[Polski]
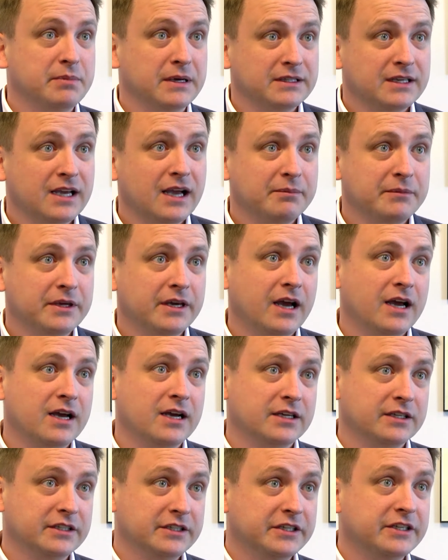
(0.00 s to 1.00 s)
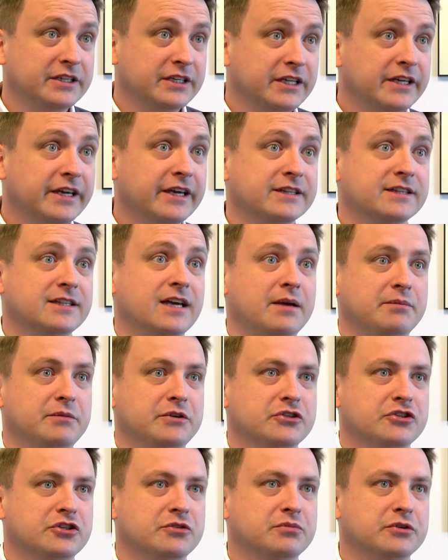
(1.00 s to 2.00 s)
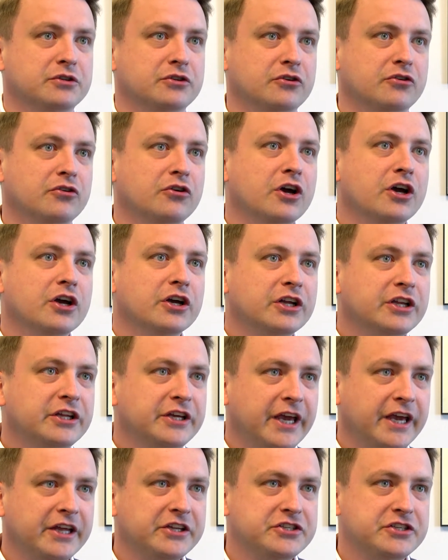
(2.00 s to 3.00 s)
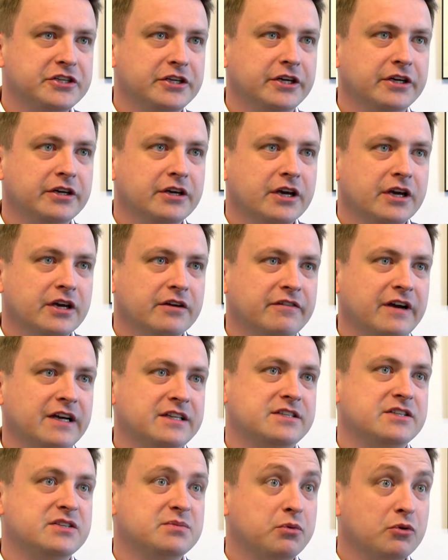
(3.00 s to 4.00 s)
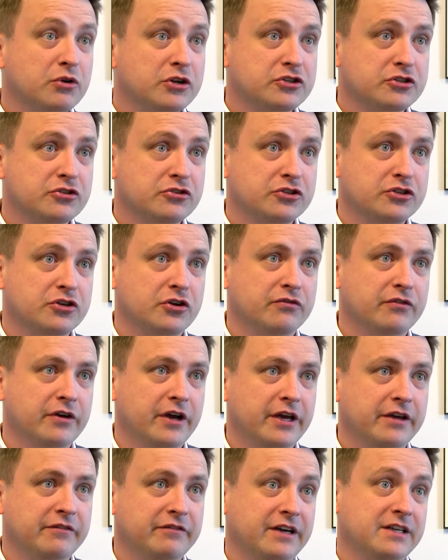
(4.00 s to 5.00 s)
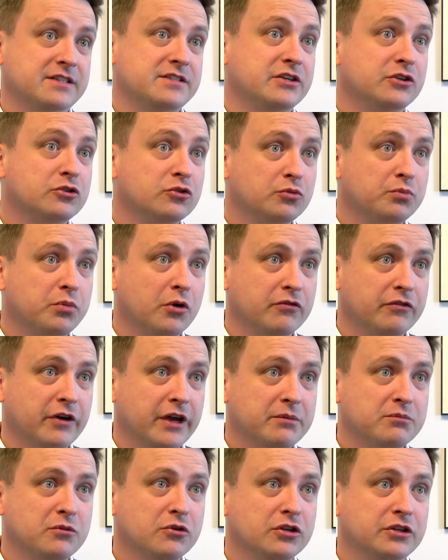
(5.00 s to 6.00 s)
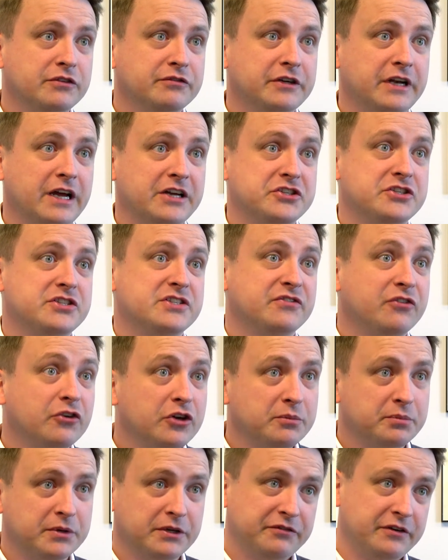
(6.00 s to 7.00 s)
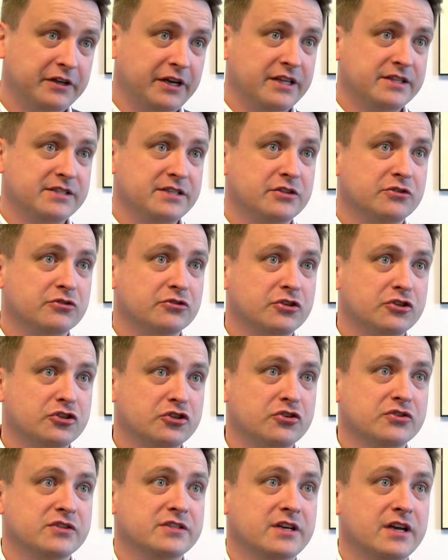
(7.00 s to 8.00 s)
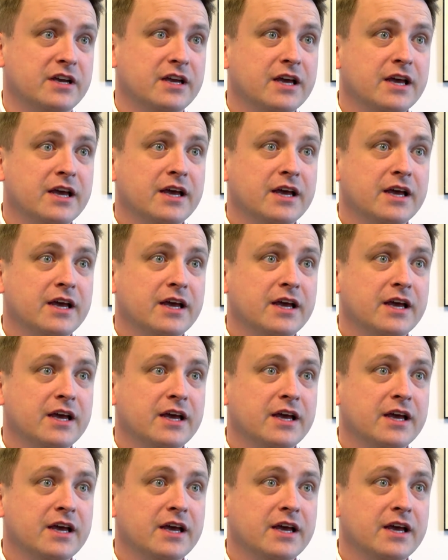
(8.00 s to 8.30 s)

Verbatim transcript: bankami a ich klientami, żeby to klienci w akcji społecznościowej, w akcji grupowej mogli wyrazić swoje preferencje dotyczące